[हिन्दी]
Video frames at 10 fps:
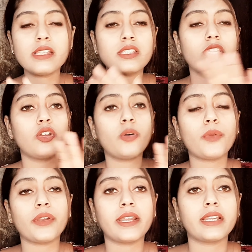स्किन को
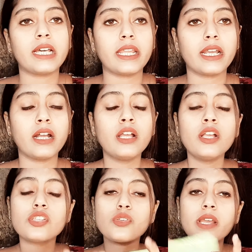प्रोटेक्ट करेगा
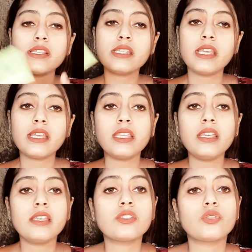सो so गाइज ये थी
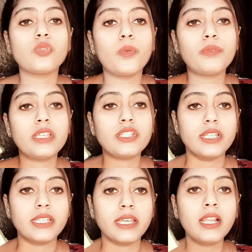इस सोप की
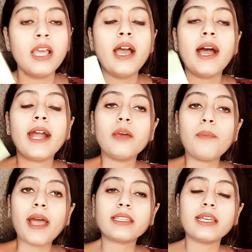डिटेल अगर
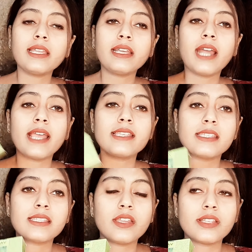बात करें गाइज
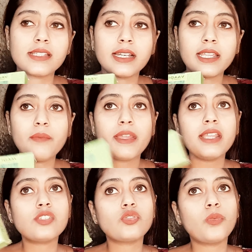इसके रिजल्ट की मैंने
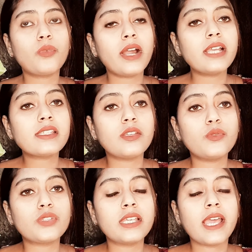इस सोप को गाइज
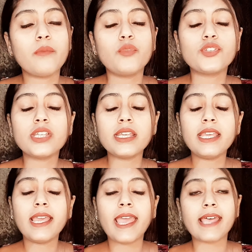यूज़ किया है मुझे
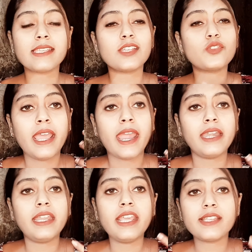ये एज सच कोई
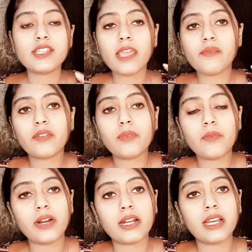एंटी एजिंग इफेक्ट पे
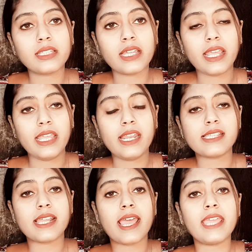वर्क करता नहीं
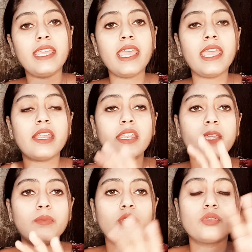नजर आया ये एक
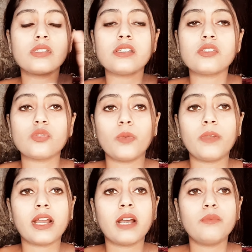नीम तुलसी सोप
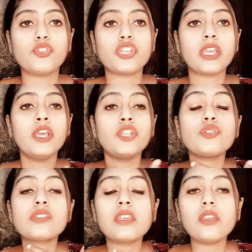लगा मुझे
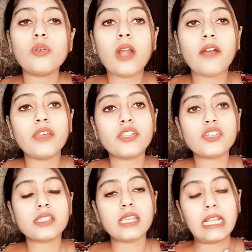जो स्किन को काफ़ी
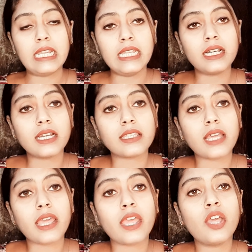अच्छे से क्लीन करता करता
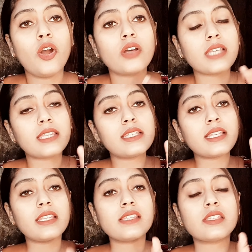है और साथ ही
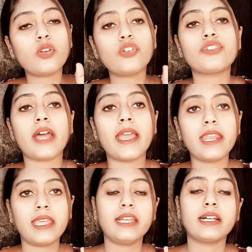साथ ये स्किन को ड्राई
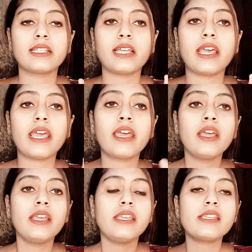नहीं करता है
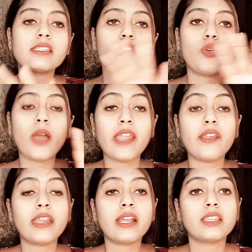ये स्किन को
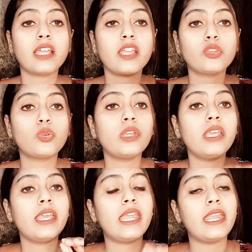हाइड्रेट करता है तो
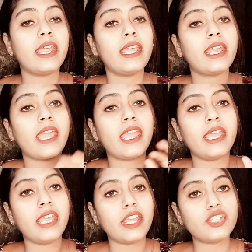ये एक, एक
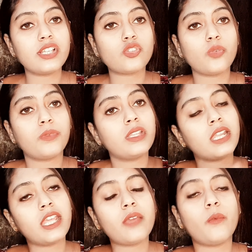एजिंग सोप की
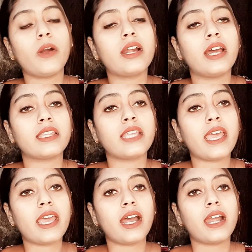तरीके वर्क करता
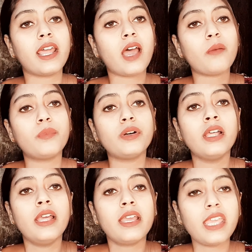है अगर आप
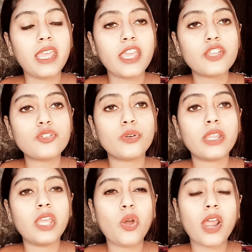की एज हो
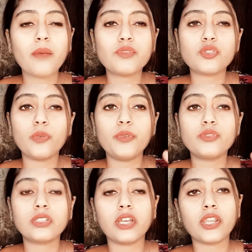रही है और आप सोप
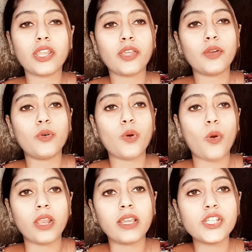यूज़ कर रहे हो
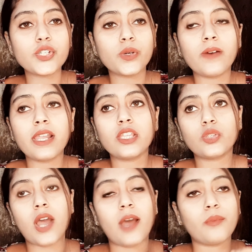ऑयल कंट्रोल वाले
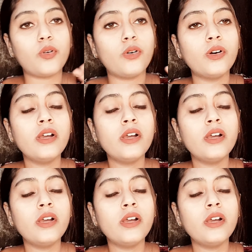तो आपको